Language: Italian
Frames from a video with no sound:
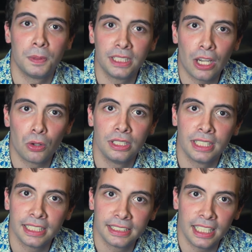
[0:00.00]
spettacolo è
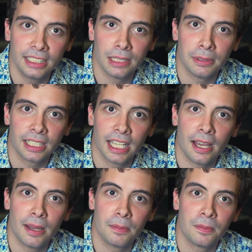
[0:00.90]
interessante perché
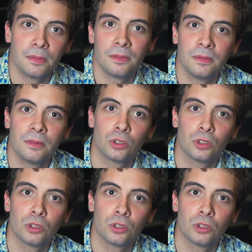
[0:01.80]
ha, mm,